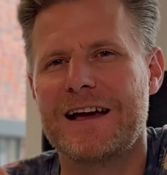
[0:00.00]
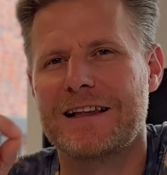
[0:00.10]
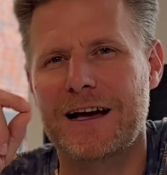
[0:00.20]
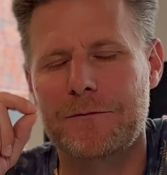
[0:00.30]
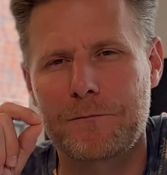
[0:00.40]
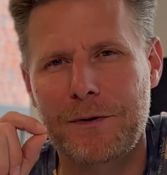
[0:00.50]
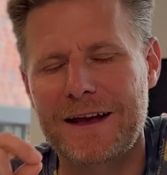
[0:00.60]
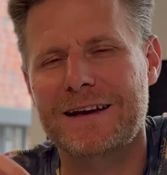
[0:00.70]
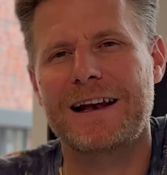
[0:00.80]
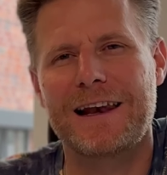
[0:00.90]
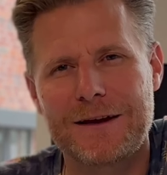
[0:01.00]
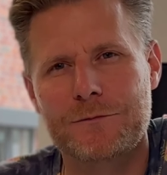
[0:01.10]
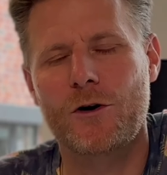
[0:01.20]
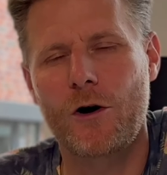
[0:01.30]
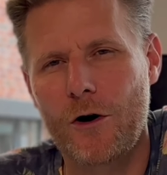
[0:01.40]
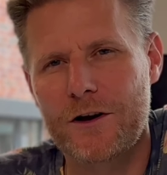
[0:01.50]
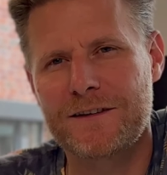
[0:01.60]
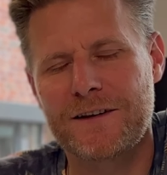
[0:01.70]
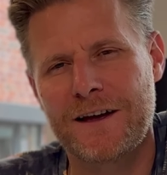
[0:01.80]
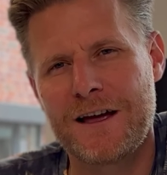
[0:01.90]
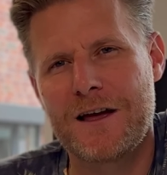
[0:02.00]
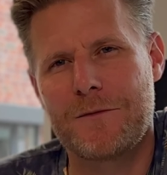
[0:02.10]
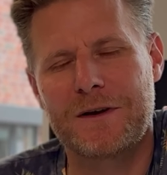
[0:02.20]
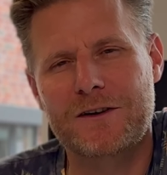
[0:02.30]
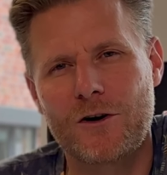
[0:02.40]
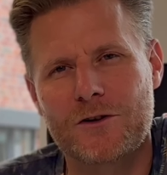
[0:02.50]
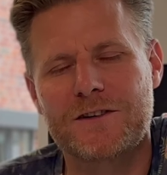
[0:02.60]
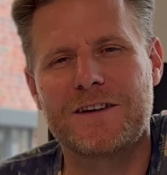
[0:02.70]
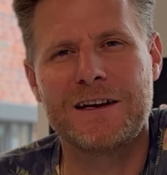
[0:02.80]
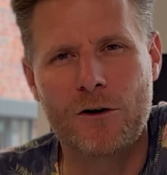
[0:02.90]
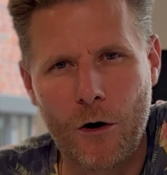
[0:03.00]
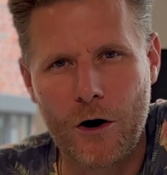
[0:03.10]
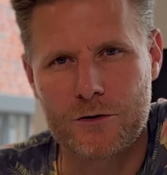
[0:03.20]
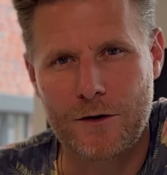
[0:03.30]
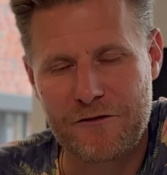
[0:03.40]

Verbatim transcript: dann bring dein Leben noch heute mit Gott in Ordnung.